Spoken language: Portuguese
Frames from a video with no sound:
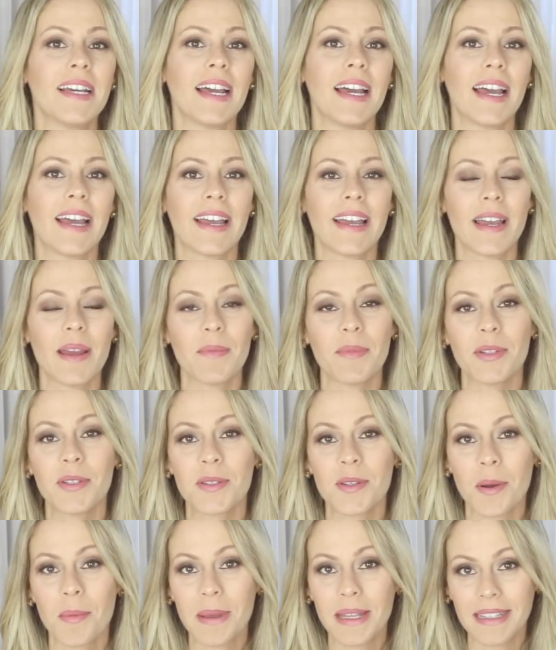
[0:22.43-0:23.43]
é,
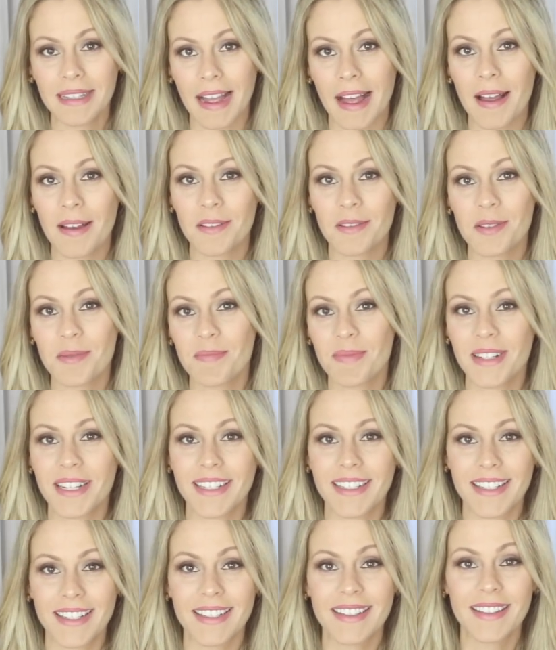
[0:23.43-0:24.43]
muitos comentários por
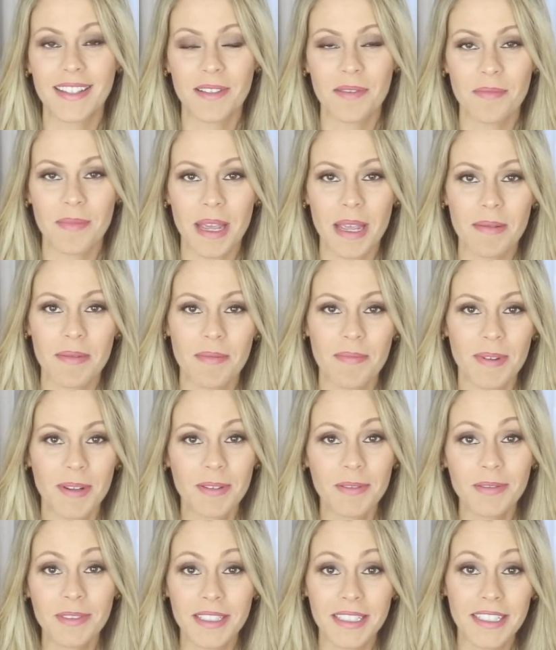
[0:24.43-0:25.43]
aqui também me
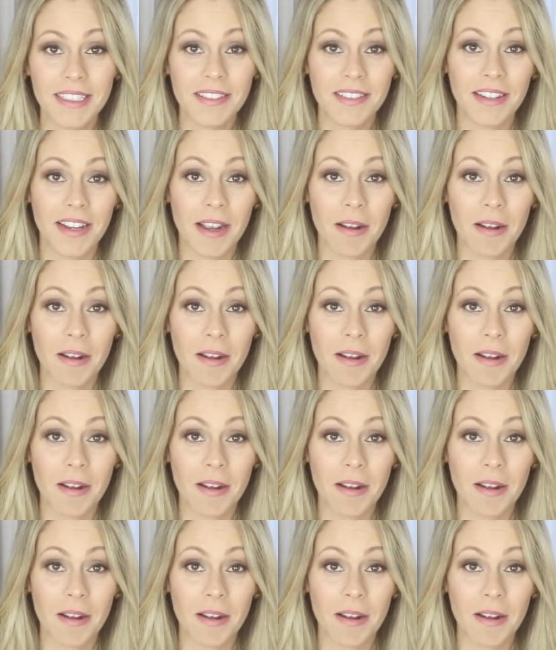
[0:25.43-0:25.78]
perguntando,